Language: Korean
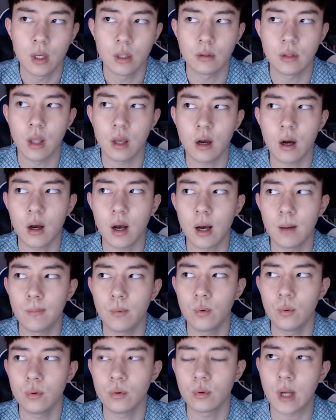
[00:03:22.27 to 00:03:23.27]
내가
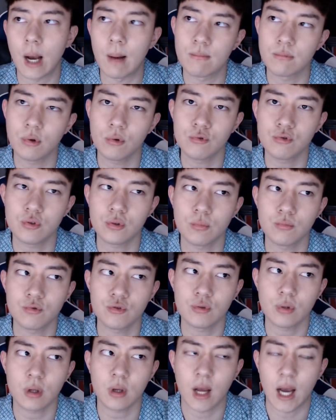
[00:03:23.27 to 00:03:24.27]
가본 감성주점
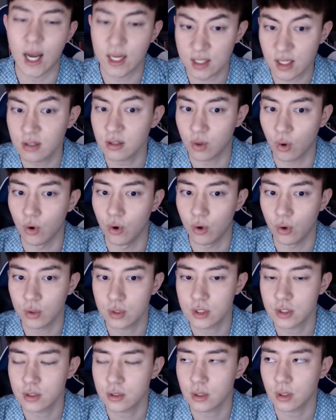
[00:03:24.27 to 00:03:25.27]
중에 가장 커요,
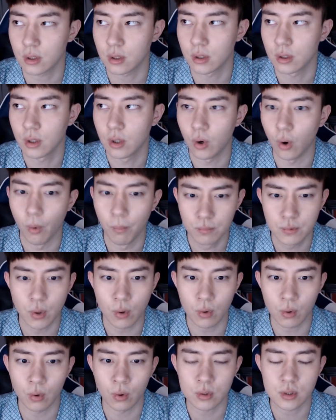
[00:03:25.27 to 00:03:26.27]
진짜.
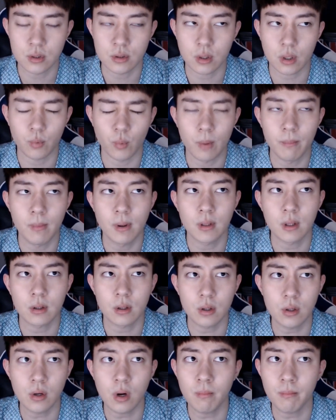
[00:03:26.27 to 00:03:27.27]
엄청 커. 진짜 웬만한
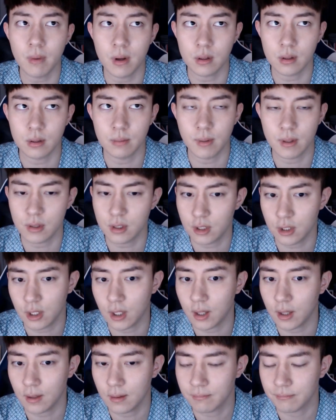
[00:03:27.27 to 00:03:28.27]
클럽만큼의
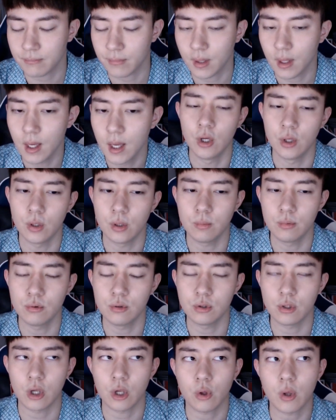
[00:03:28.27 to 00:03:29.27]
크기야.
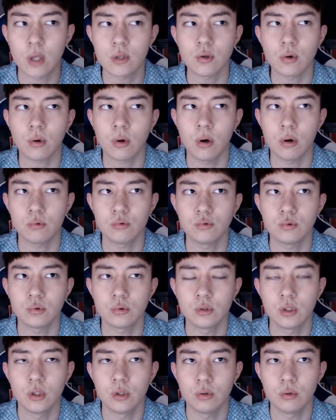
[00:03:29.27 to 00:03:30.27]
여러분들 되게
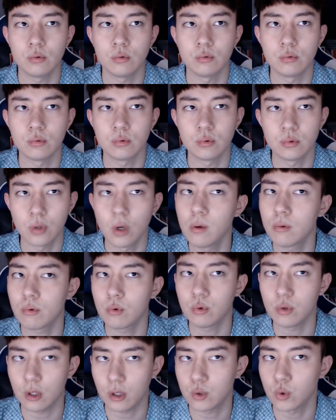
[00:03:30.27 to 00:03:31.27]
쾌적하고 어,
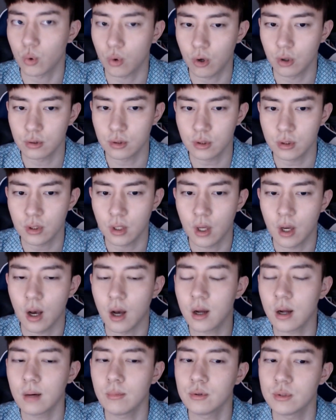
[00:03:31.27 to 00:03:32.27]
넓고 되게 좋거든
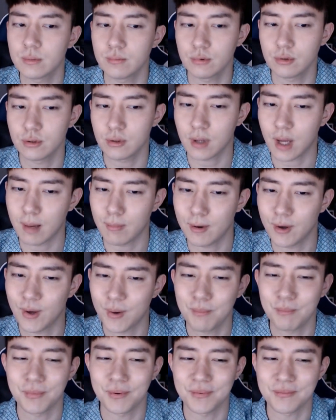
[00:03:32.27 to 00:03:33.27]
안 가보신 분들 가봐요
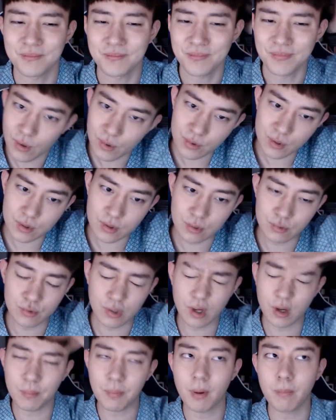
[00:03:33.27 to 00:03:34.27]
한번 그래서 일단
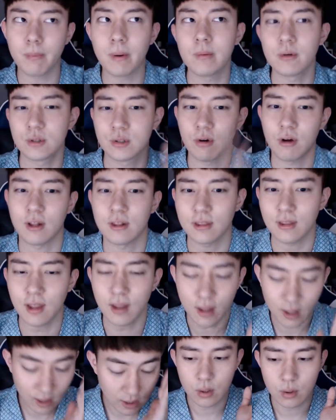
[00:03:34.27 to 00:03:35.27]
우리가 뱃밤을
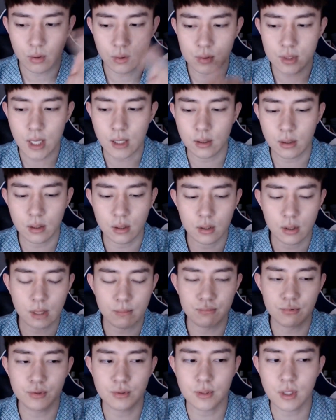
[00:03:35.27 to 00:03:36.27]
들어갔다 어, 자리를 이렇게
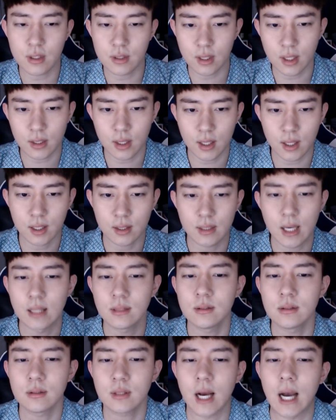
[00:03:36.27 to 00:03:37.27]
물색을 하다가
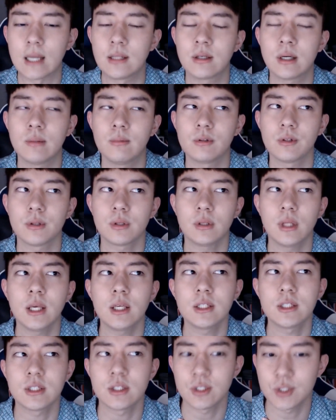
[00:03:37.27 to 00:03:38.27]
나는 가능하면
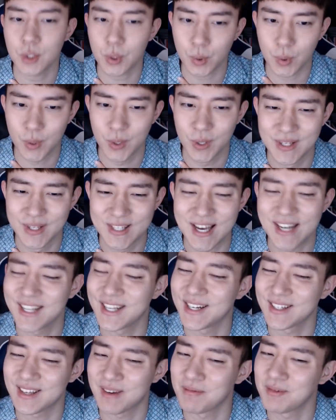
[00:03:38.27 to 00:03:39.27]
스테이지 근처로
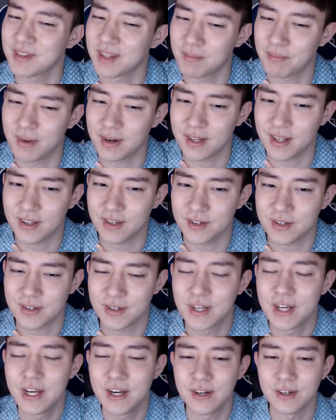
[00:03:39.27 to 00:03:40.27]
자리를 잡는단 말이에요
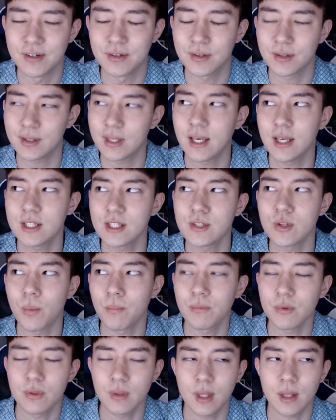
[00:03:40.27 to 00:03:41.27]
어, 스테이지는
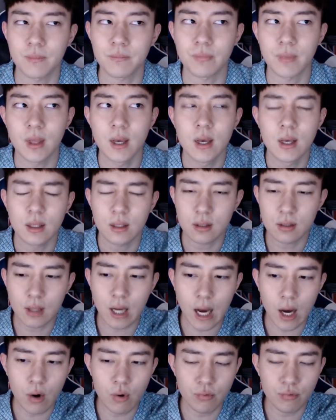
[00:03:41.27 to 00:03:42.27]
없는데 그
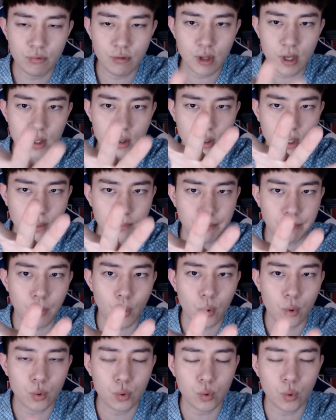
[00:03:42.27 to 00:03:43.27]
가운데 이렇게
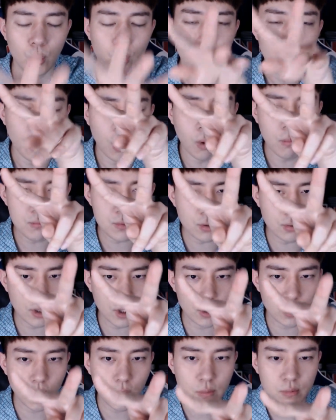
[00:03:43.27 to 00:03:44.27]
복도
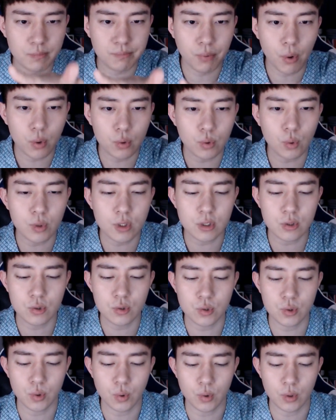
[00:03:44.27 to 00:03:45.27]
엄청나게 넓은
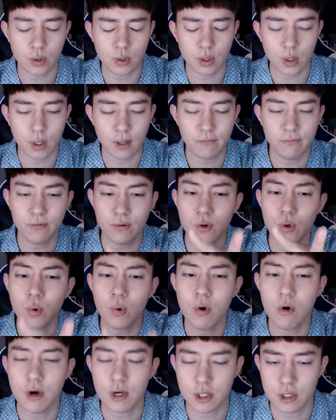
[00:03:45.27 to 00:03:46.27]
복도식으로 이렇게
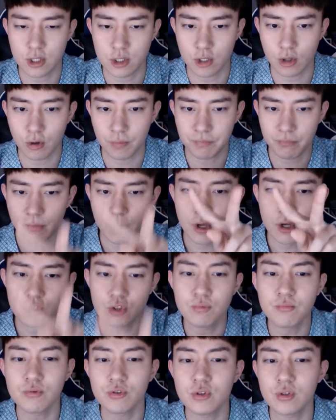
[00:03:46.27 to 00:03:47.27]
플로어가 있어
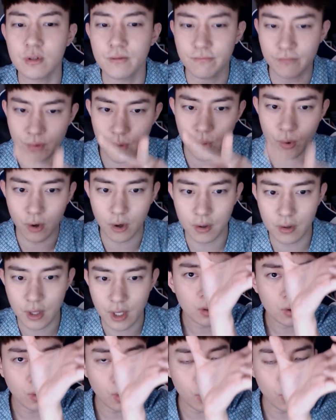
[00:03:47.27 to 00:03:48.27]
춤추는 플로어
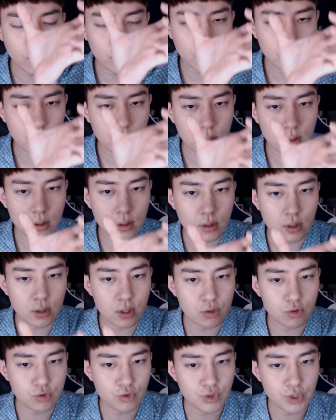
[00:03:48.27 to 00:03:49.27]
거기를
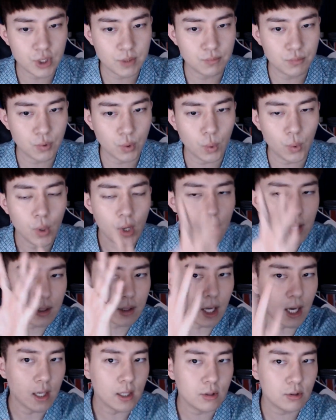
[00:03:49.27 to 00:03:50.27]
이제 중심으로
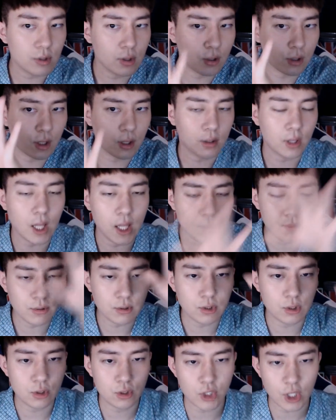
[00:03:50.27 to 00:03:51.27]
사이드에 이렇게
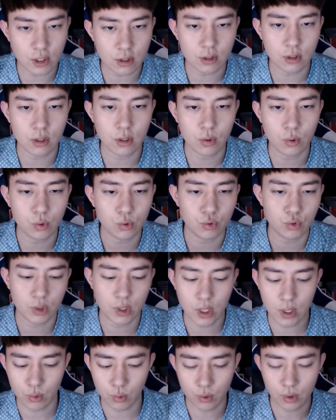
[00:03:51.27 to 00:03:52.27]
테이블들이 짜르륵 있고
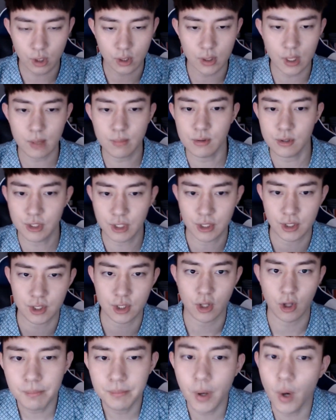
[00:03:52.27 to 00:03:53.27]
뒤에도 이렇게 테이블들이
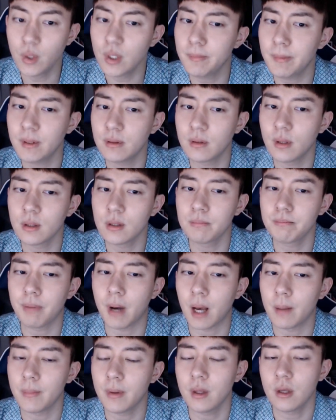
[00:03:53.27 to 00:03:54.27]
있어 별이 빛나는
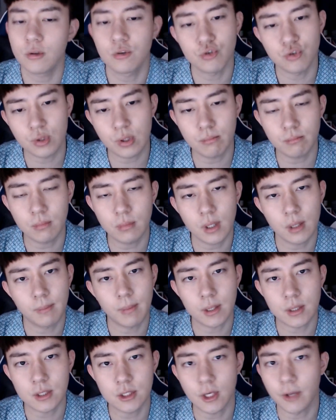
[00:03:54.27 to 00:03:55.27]
밤의 줄임말
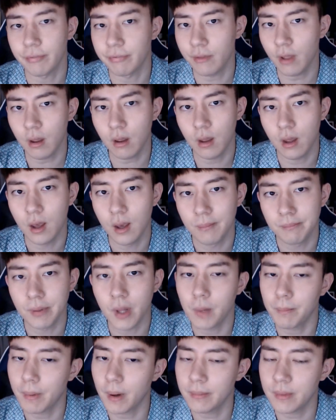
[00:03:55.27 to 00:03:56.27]
맞지 않나?
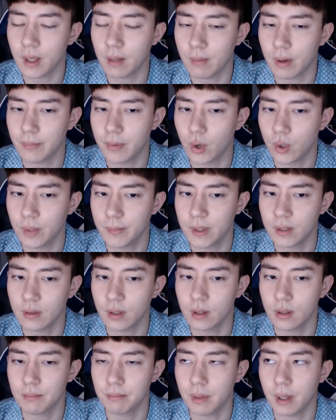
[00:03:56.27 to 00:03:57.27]
별밤이 아마 별이
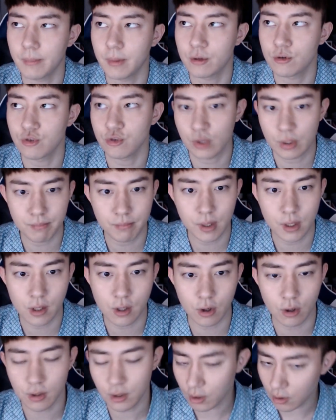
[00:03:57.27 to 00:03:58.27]
빛나는 밤의
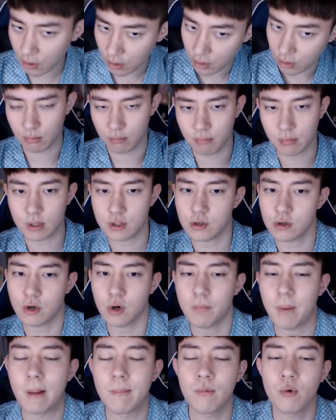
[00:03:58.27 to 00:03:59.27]
줄임말일걸요?
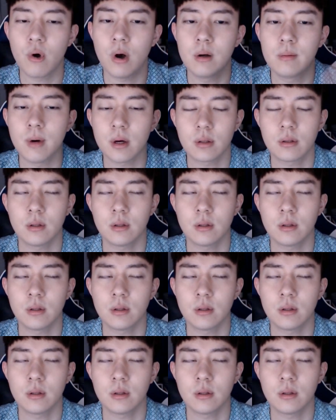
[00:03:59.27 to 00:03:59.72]
맞을걸? 밤과 음악